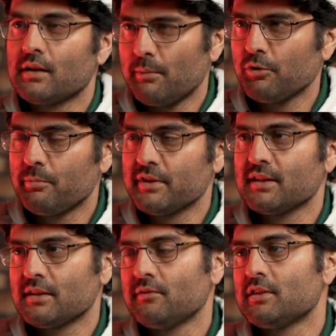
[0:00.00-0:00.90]
couple of
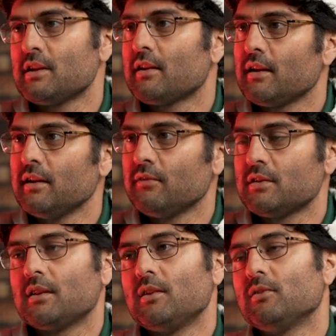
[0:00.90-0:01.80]
businesses which are running
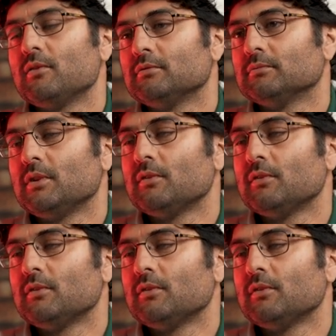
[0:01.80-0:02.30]
which are into you